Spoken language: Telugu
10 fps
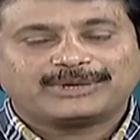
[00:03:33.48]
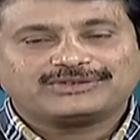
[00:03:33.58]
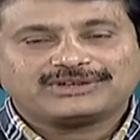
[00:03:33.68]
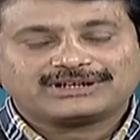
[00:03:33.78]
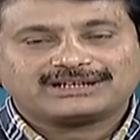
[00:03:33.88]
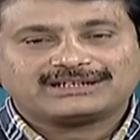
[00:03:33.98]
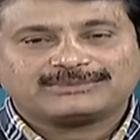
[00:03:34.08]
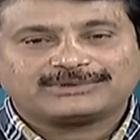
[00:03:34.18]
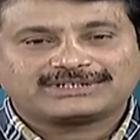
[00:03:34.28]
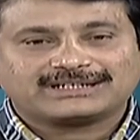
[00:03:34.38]
మందుల
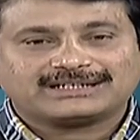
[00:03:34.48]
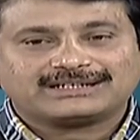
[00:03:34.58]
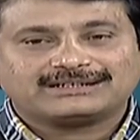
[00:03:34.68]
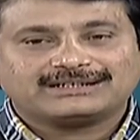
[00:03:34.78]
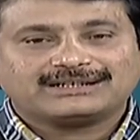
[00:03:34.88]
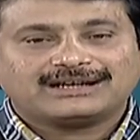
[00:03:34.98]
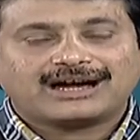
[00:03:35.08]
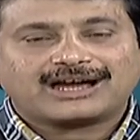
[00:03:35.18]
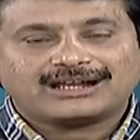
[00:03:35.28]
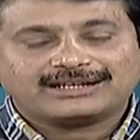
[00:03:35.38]
కంటే ముఖ్యంగా
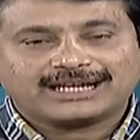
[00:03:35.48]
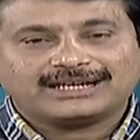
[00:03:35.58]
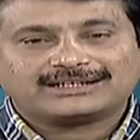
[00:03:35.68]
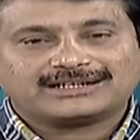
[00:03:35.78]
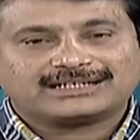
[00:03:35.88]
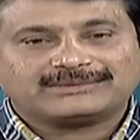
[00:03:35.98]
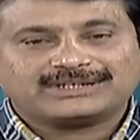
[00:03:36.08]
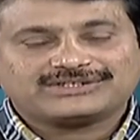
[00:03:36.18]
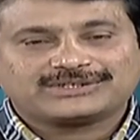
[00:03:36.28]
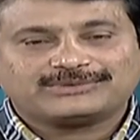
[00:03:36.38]
ఆరల్ టాయిలెట్ అంటాం
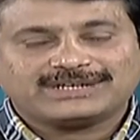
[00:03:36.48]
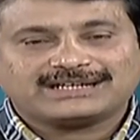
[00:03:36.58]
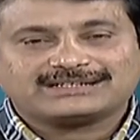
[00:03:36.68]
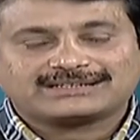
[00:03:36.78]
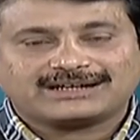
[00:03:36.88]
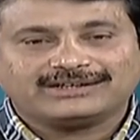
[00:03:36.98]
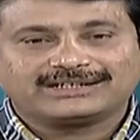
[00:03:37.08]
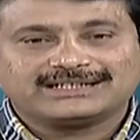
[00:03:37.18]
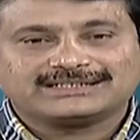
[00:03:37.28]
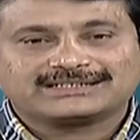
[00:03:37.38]
అంటే చెవుని ఎన్నిసార్లు
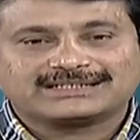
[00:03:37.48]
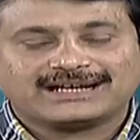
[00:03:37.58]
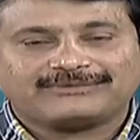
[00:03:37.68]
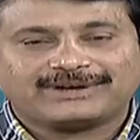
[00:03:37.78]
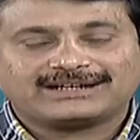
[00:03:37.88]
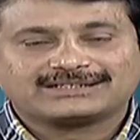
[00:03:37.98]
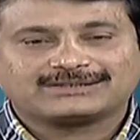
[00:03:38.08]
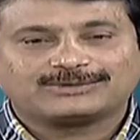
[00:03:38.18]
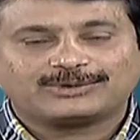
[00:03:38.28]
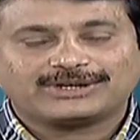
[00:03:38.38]
క్లీన్ చేస్తే ఆ
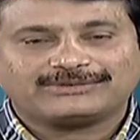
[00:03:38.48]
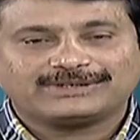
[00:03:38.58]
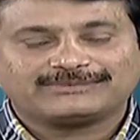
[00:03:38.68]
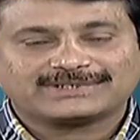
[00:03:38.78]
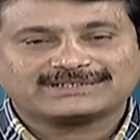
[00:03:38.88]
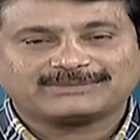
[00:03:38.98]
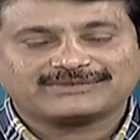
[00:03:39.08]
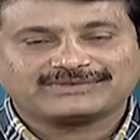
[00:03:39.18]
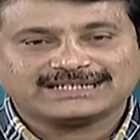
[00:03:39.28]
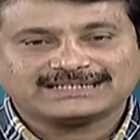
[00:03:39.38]
ఫంగస్ లోడ్ ఆఫ్ ఇన్ఫెక్షన్
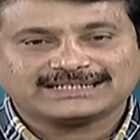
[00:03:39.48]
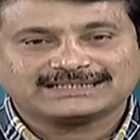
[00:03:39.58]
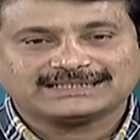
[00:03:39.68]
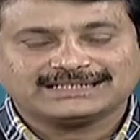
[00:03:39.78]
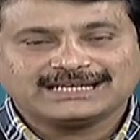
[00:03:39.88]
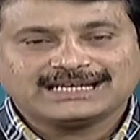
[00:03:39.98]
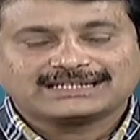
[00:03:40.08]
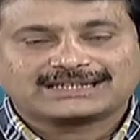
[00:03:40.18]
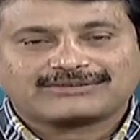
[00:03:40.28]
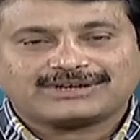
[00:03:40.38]
మనం తీసేసి
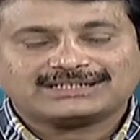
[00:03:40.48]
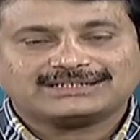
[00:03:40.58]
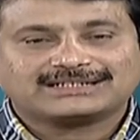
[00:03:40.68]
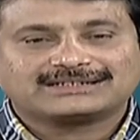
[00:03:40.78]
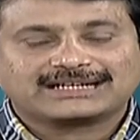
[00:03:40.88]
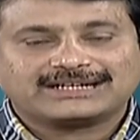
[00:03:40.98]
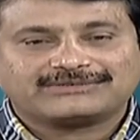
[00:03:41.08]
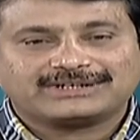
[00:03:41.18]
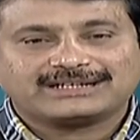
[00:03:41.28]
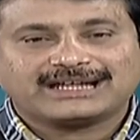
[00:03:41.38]
తర్వాత దానికి
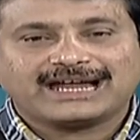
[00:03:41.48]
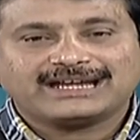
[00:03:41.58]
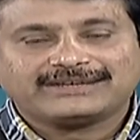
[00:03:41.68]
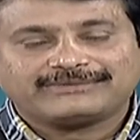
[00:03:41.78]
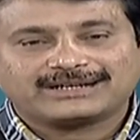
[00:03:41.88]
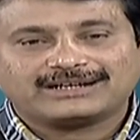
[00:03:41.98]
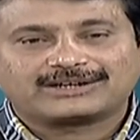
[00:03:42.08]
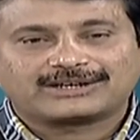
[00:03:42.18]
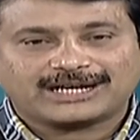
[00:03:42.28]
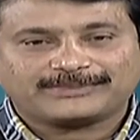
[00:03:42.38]
తగినటువంటి యాంటీఫంగల్
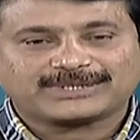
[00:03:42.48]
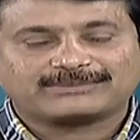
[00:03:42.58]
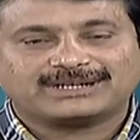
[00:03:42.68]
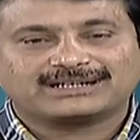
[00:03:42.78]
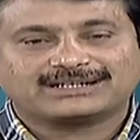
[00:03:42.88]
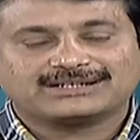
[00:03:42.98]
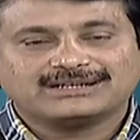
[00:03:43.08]
డ్రాప్స్ అనమాట